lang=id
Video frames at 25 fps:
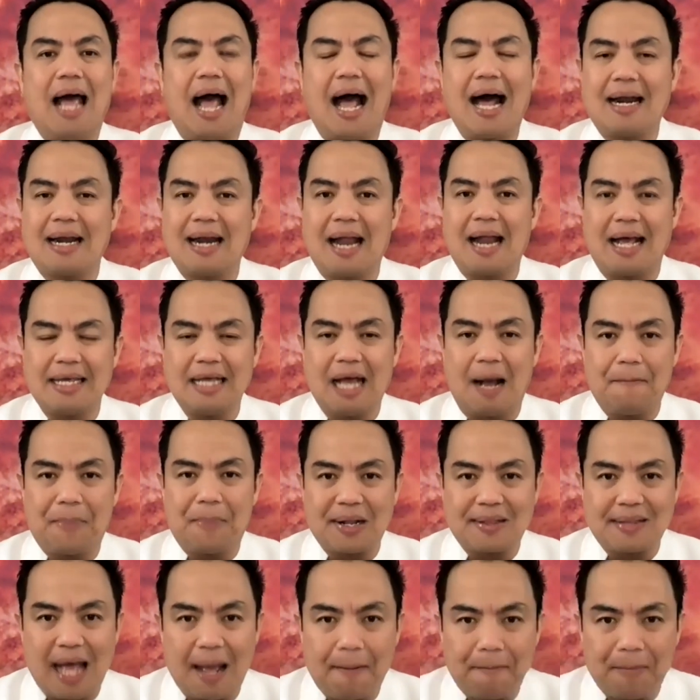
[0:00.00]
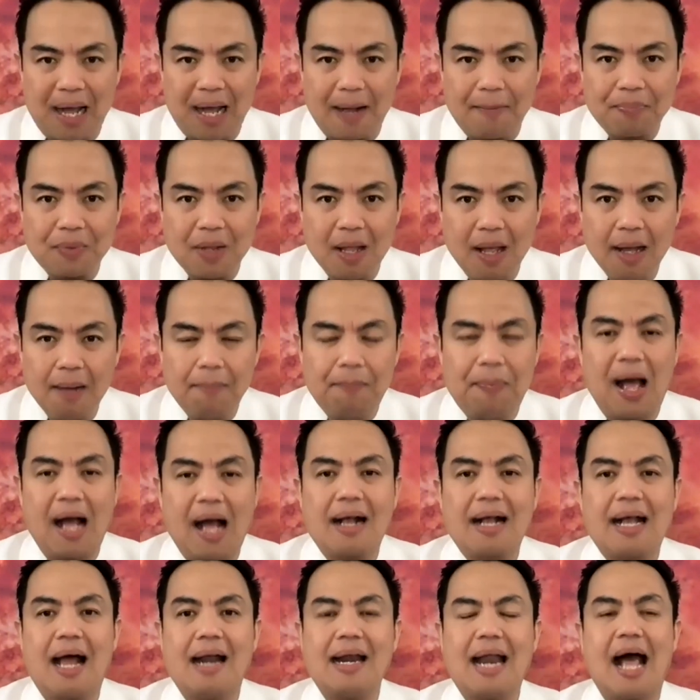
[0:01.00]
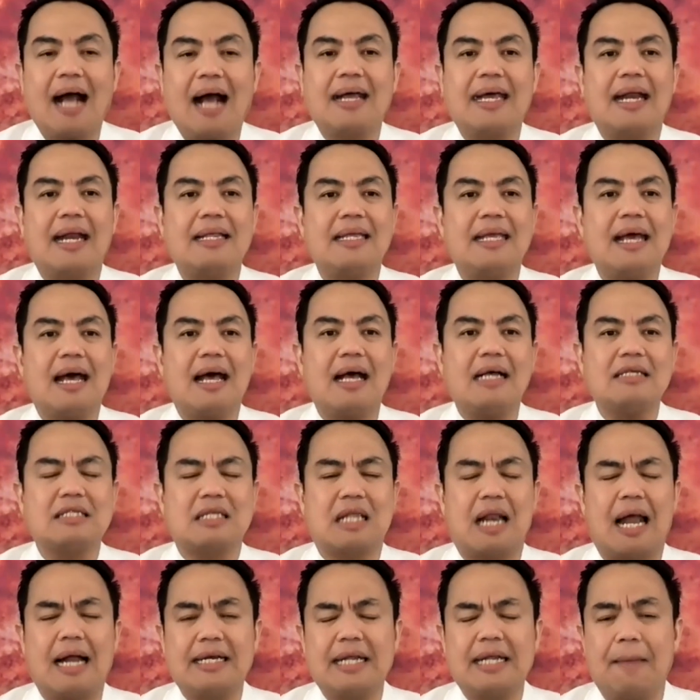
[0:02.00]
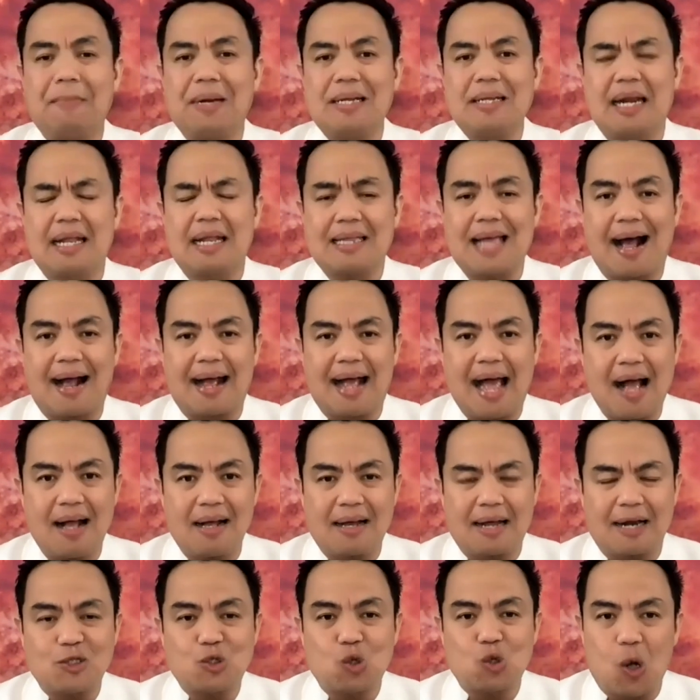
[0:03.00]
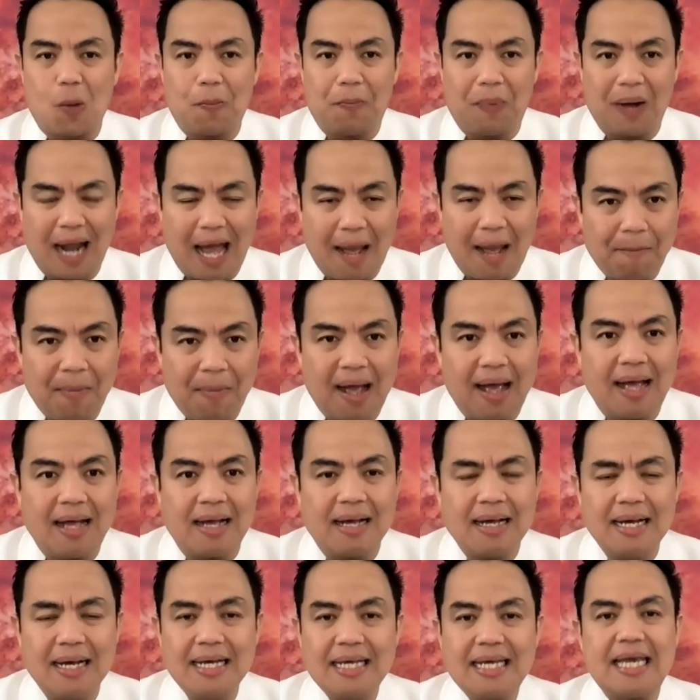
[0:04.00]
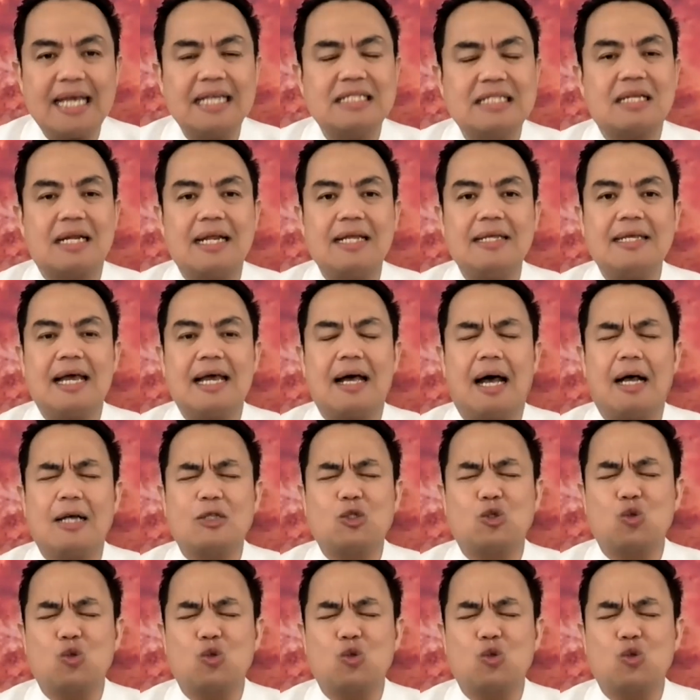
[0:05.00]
anak yang pertama bahkan akhirnya setelah dia menderita kanker cukup lama istrinya eh,